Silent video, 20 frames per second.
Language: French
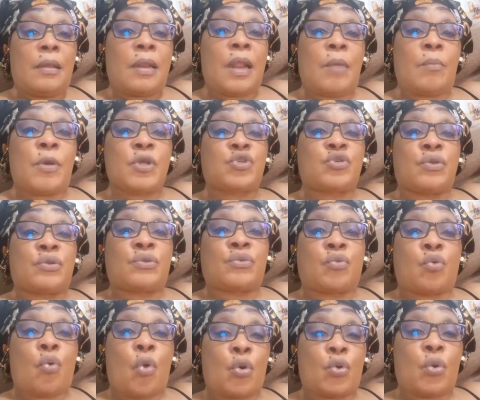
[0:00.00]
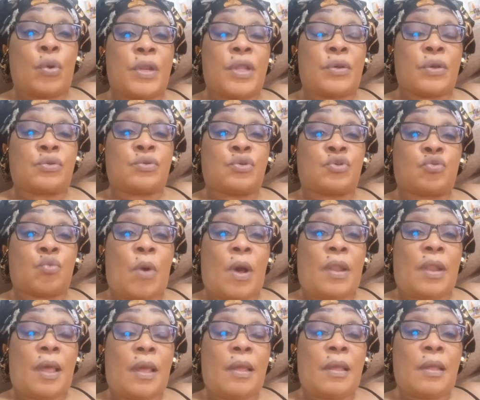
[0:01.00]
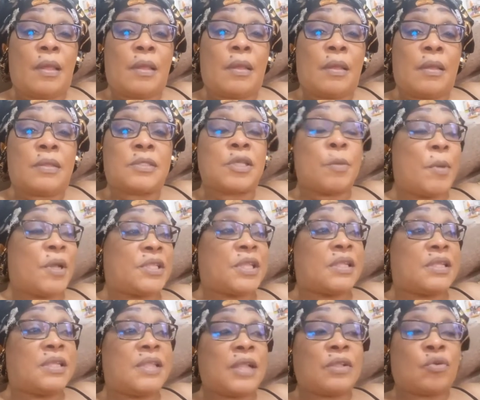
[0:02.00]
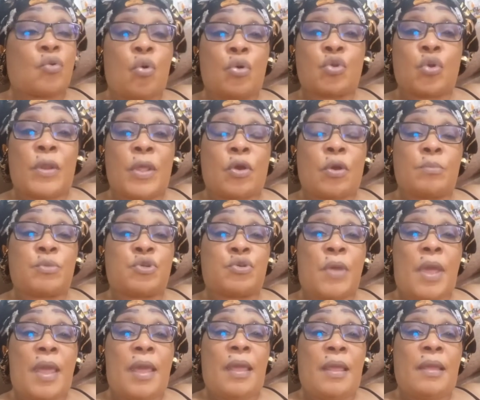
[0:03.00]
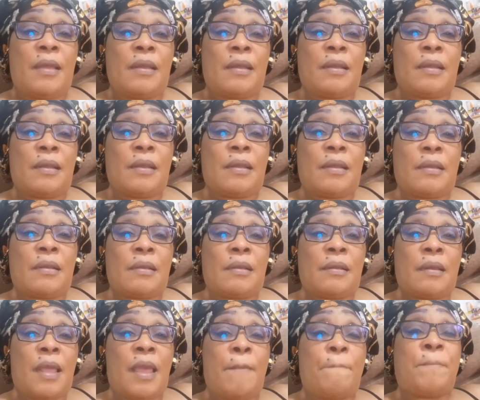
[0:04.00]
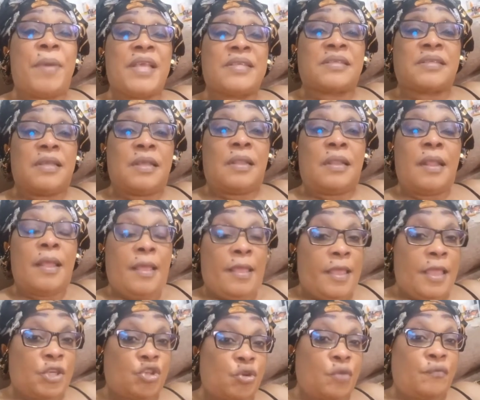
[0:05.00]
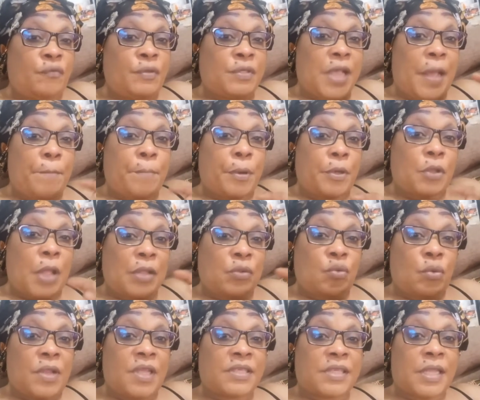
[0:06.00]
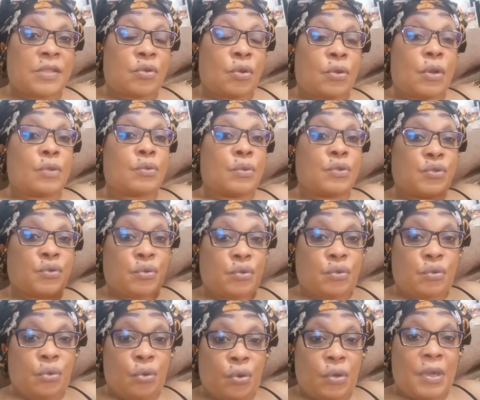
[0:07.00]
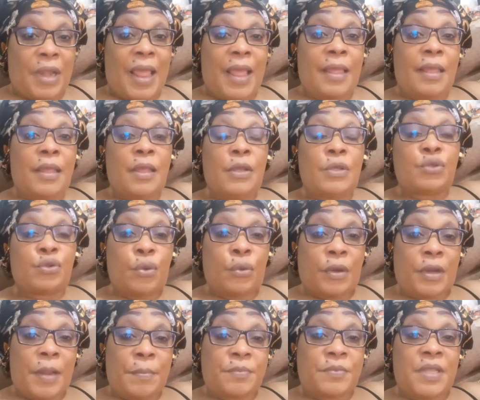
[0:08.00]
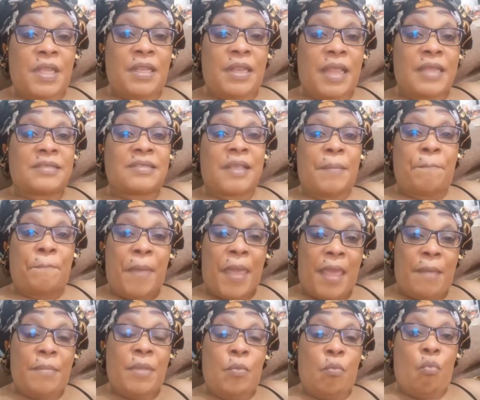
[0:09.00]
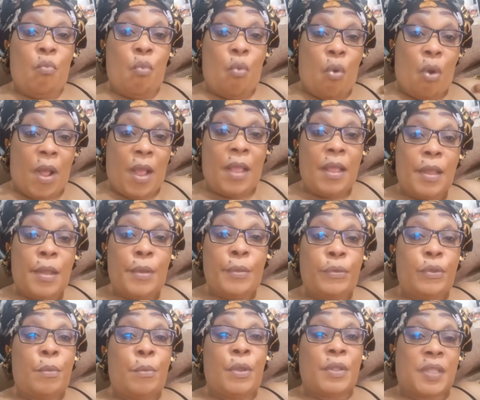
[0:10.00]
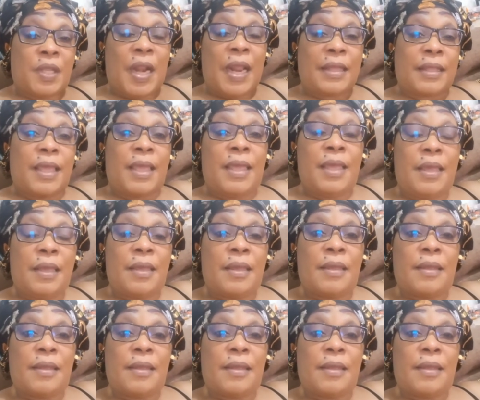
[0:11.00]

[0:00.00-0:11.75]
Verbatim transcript: regarde moi, cette connerie que tu sois, là. C'est moi qui t'ai dit d'être gondolé comme tu es. Imbécile. Et je vous apprends à tous les internautes que ce truc-là, ce reptile-là, il s'est permis, moi, de me draguer.